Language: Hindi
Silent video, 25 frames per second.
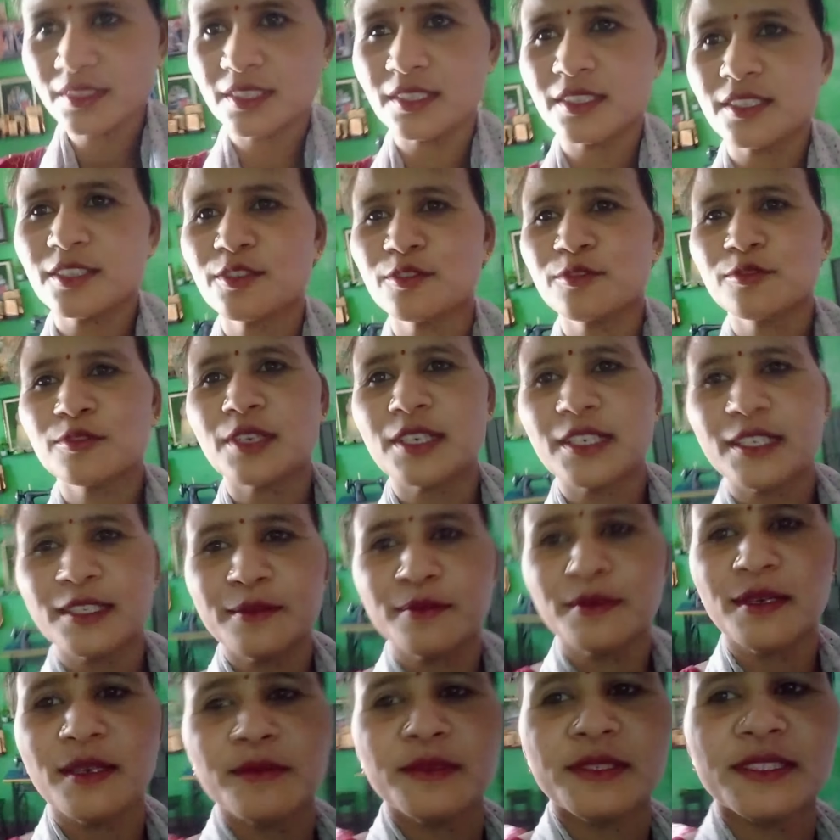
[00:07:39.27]
तो खटी
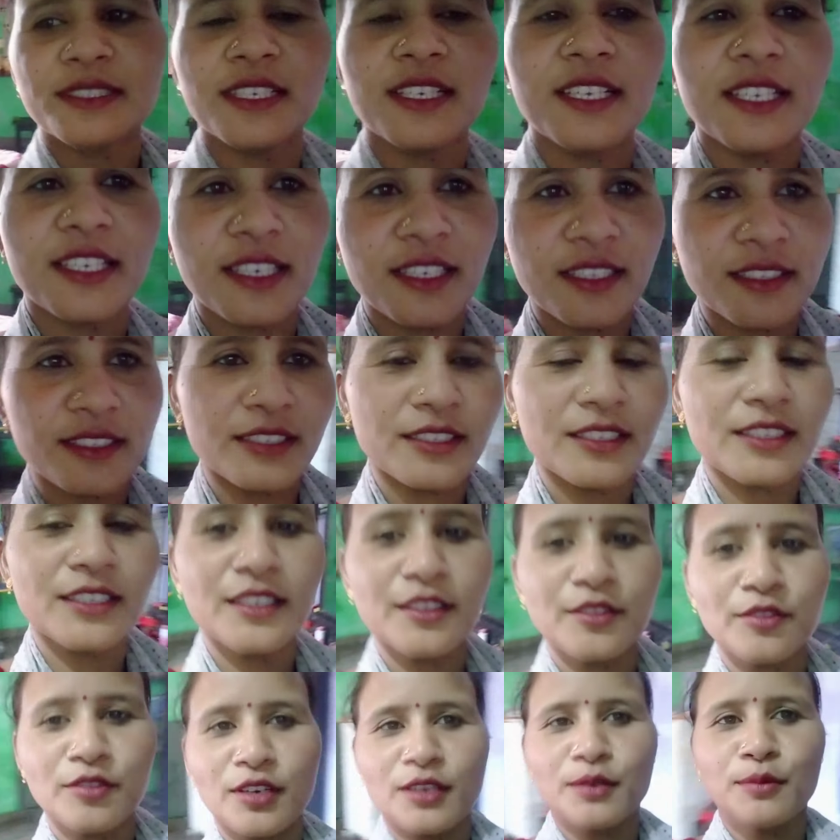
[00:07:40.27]
माँ भी चले गए दीदी ने
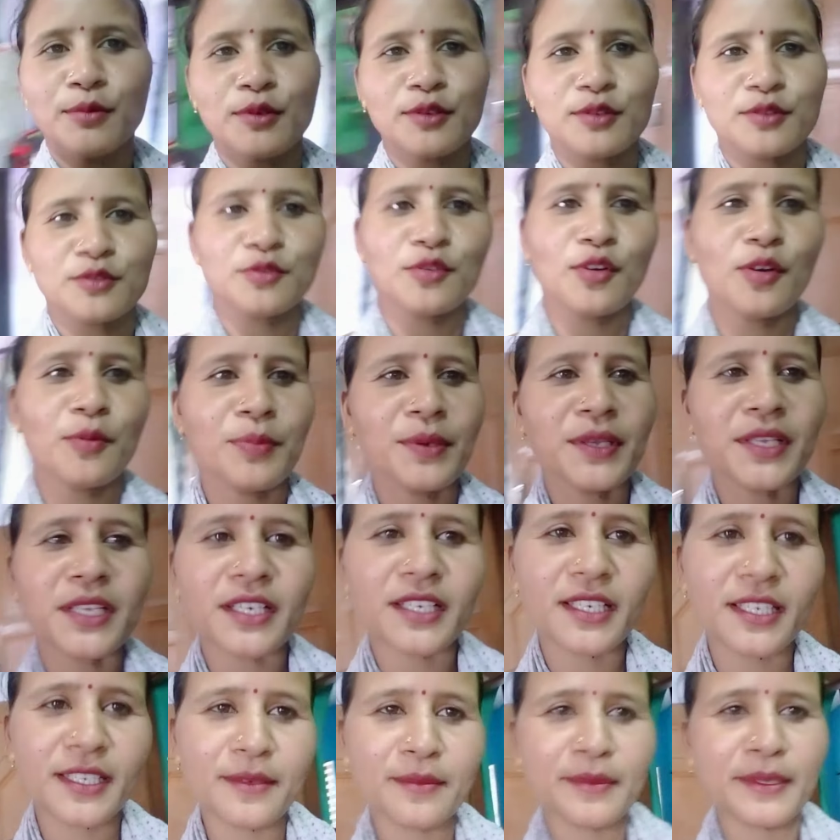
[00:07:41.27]
थोड़ा बहुत शॉपिंग
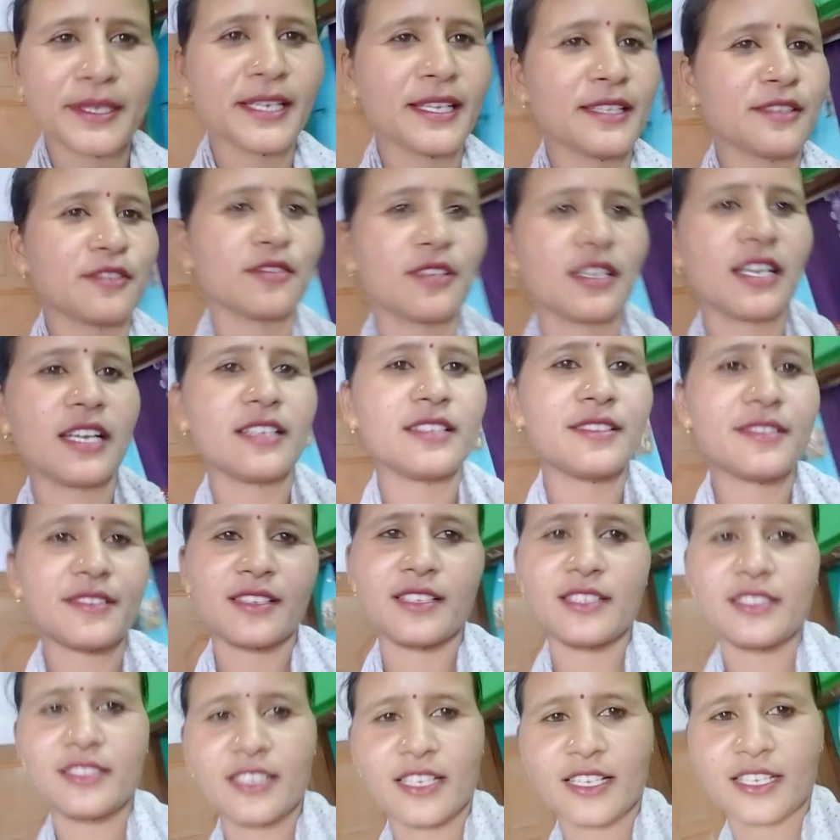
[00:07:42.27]
करी मेरा तो गाइस
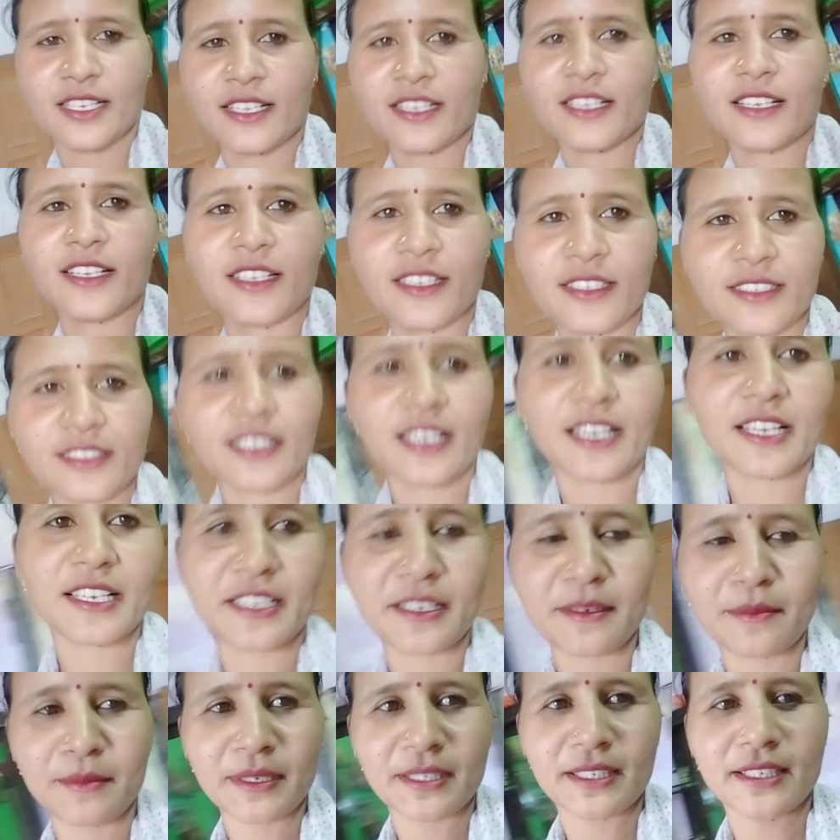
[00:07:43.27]
कल जाना है साहिल का
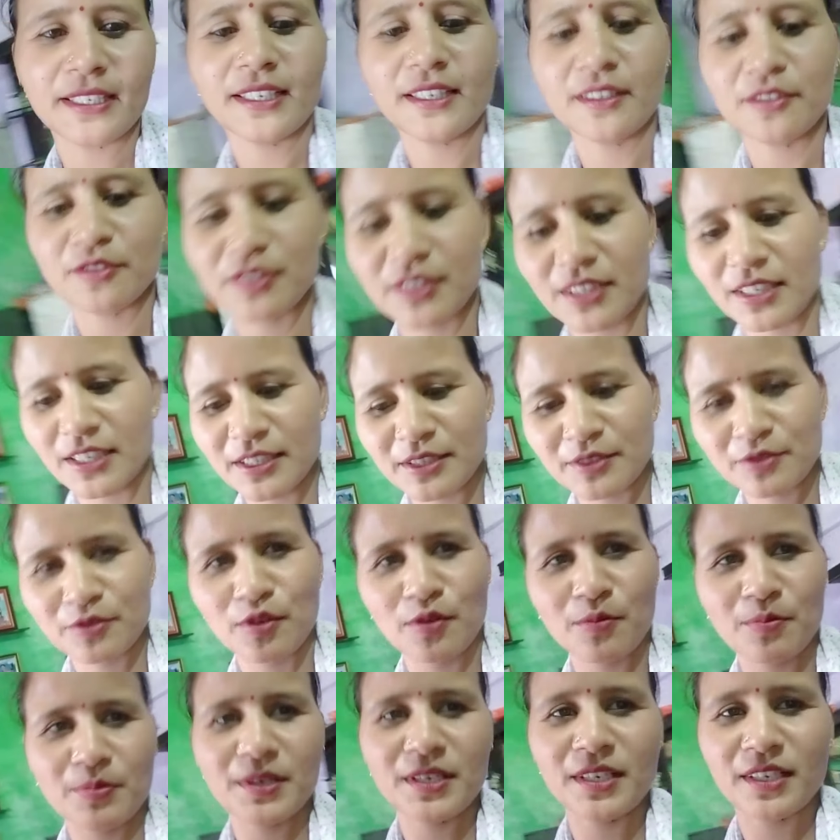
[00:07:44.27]
बर्थडे है उसके लिए
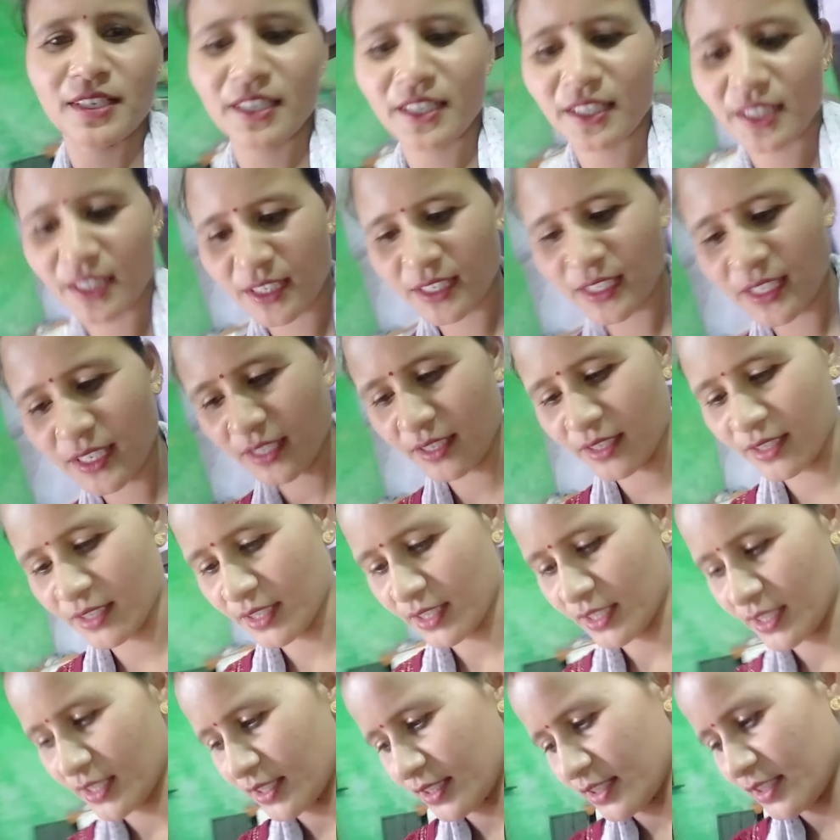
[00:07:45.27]
शॉपिंग करने के लिए
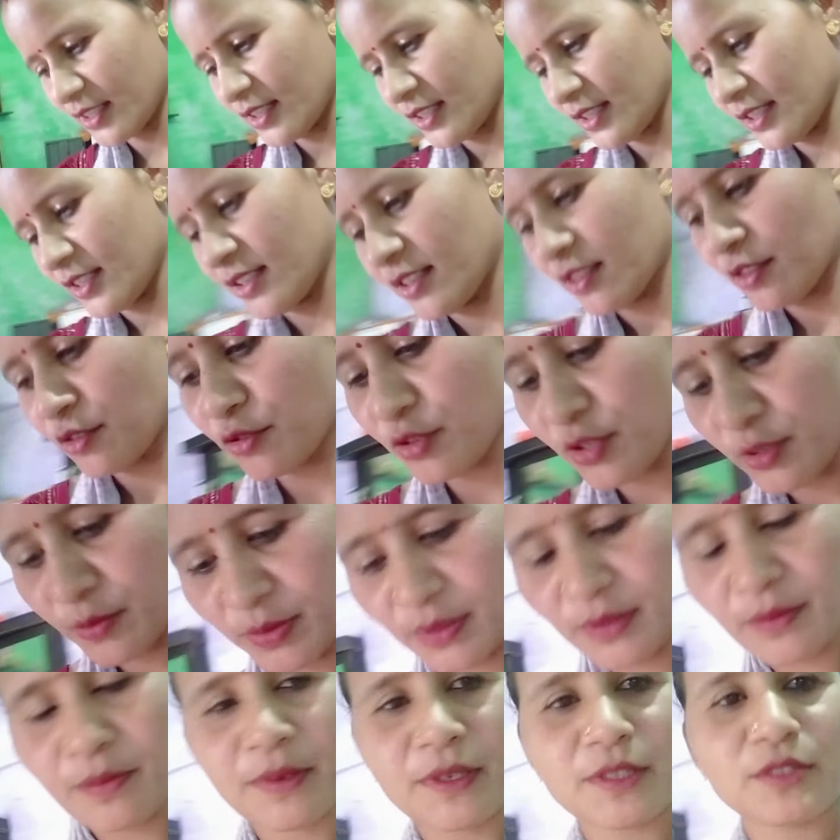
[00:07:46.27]
क्योंकि फिर
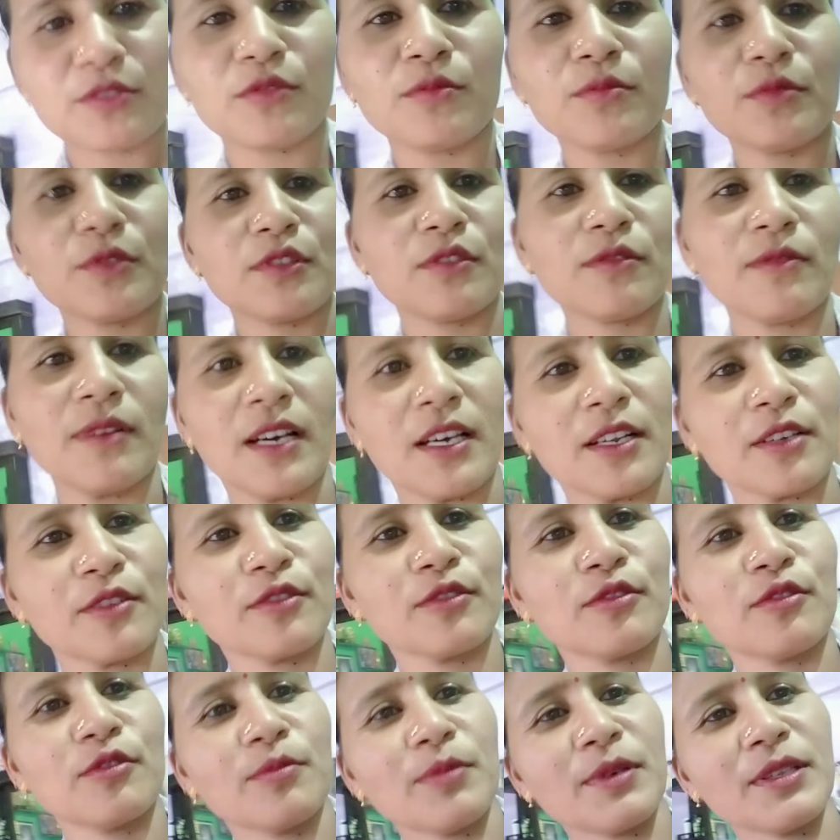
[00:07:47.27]
परसों बुधवार को
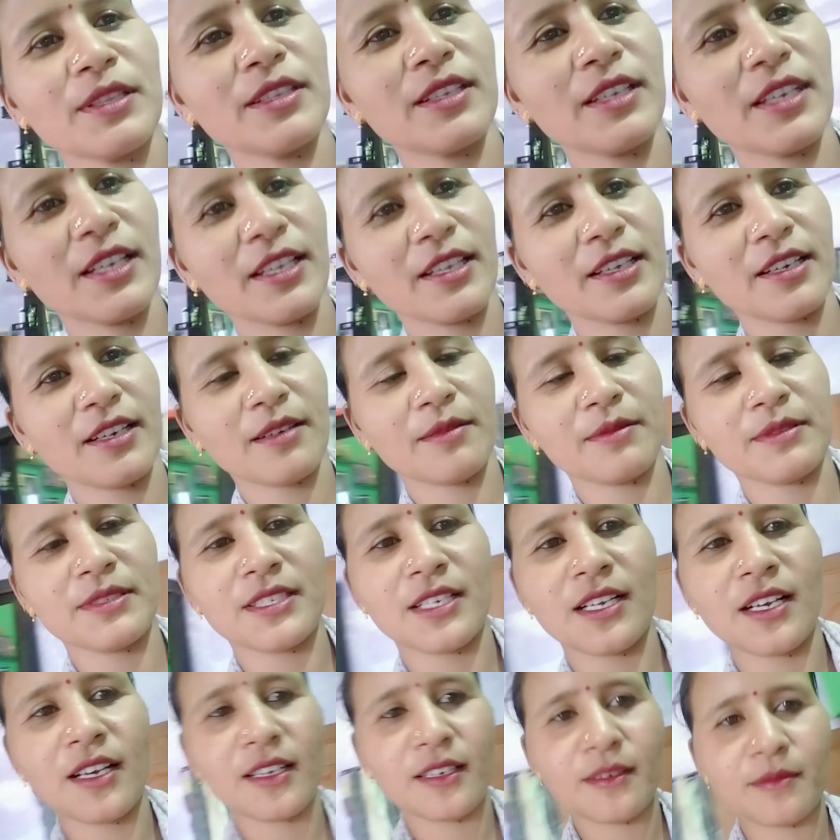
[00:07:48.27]
तो बंद रहेगा
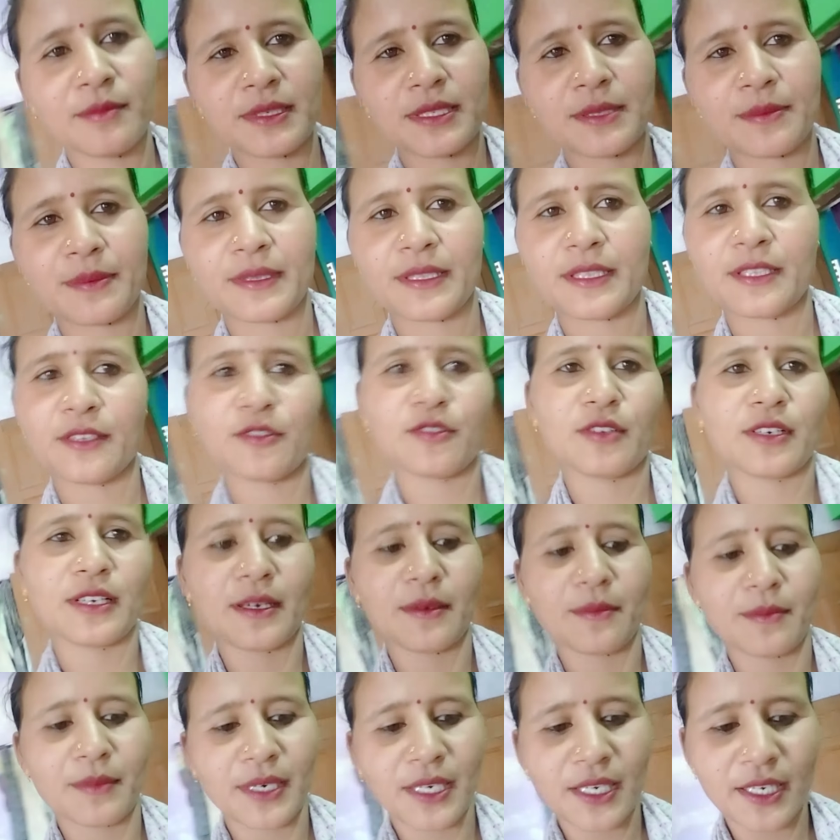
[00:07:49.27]
बाजार बृहस्पति को है
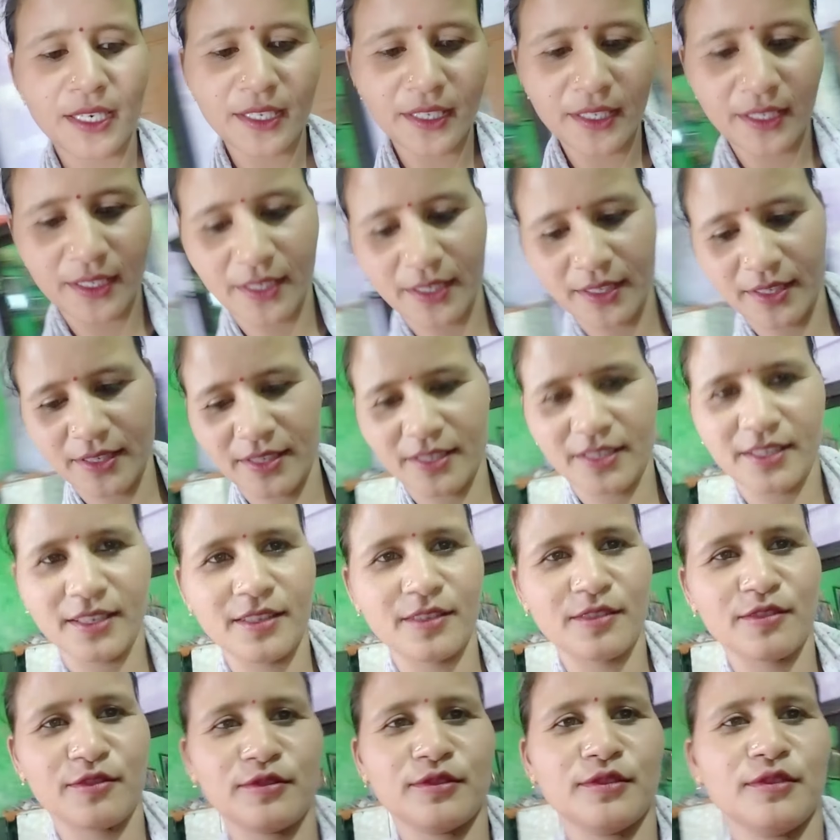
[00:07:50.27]
बर्थडे
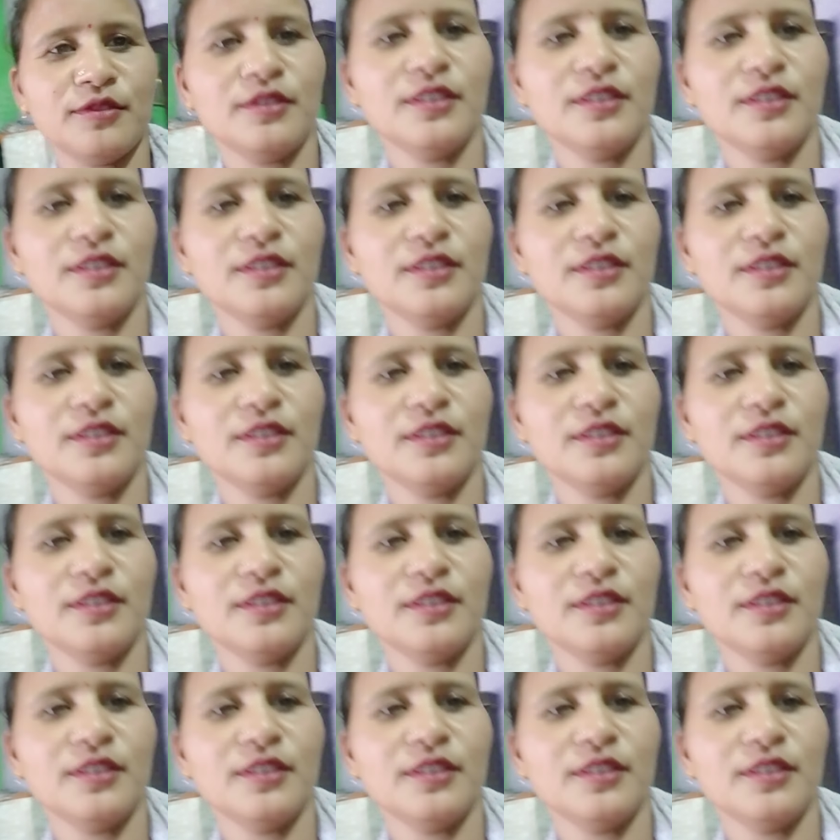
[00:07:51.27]
तो